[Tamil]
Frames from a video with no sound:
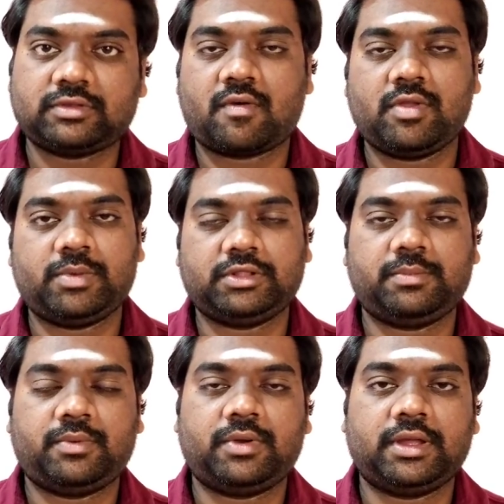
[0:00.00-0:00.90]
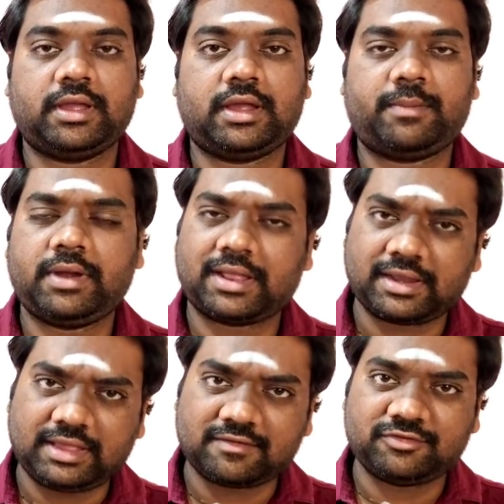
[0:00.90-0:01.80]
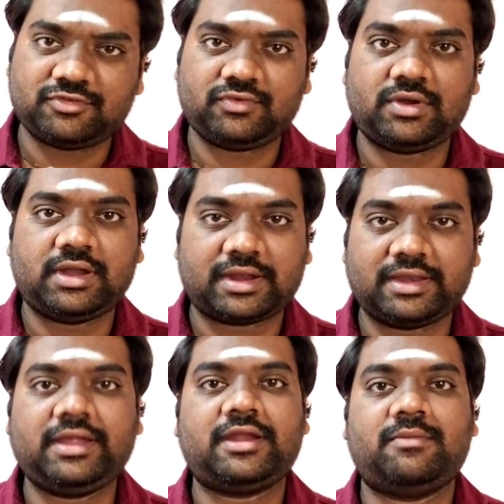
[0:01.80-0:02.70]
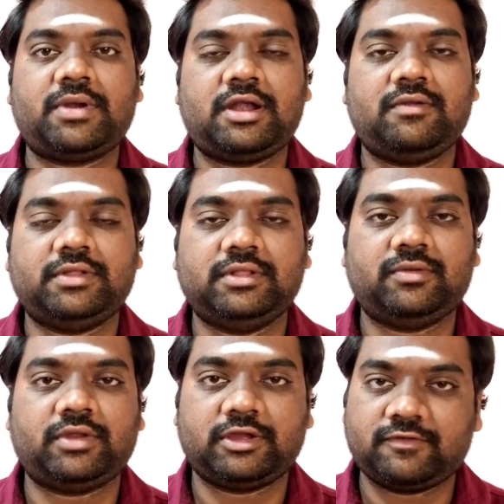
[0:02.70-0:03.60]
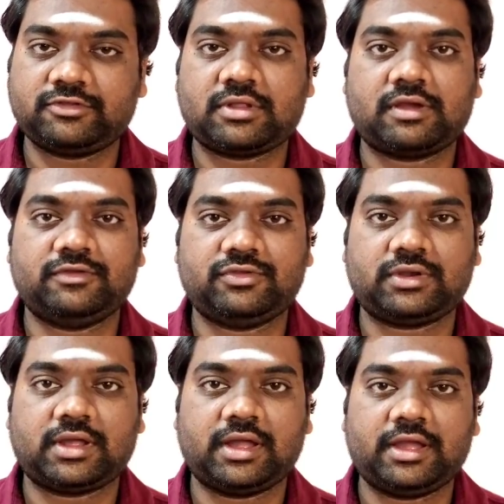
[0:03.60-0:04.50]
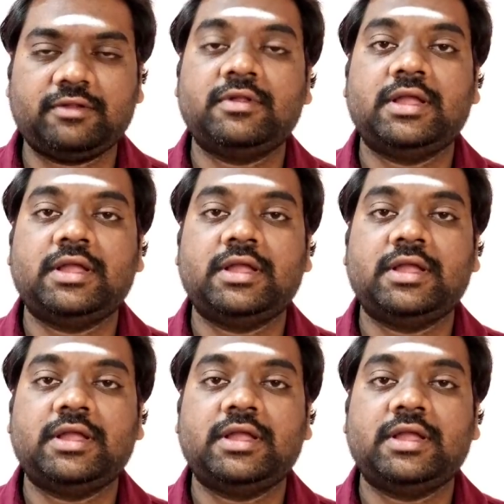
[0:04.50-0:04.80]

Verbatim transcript: சுவாமியை பற்றி போடுங்க அப்படி நிறைய விஷயங்கள் நிறைய நண்பர்கள் வந்து ஒரு ரெக்வஸ்ட்டாக வச்சுருக்காங்க